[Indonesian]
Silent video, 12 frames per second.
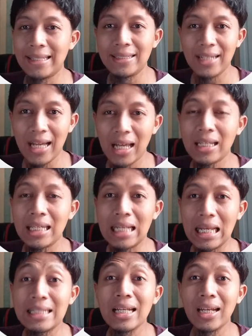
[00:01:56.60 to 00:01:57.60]
tiga hari
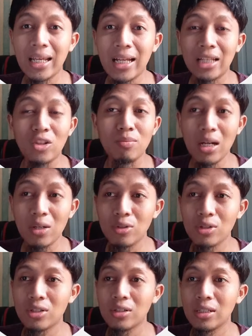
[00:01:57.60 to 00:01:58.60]
ikan jelek atau
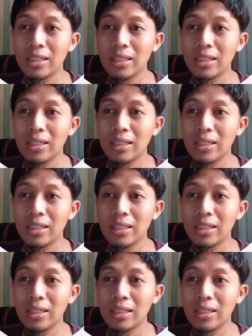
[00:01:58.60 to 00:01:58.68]
bagus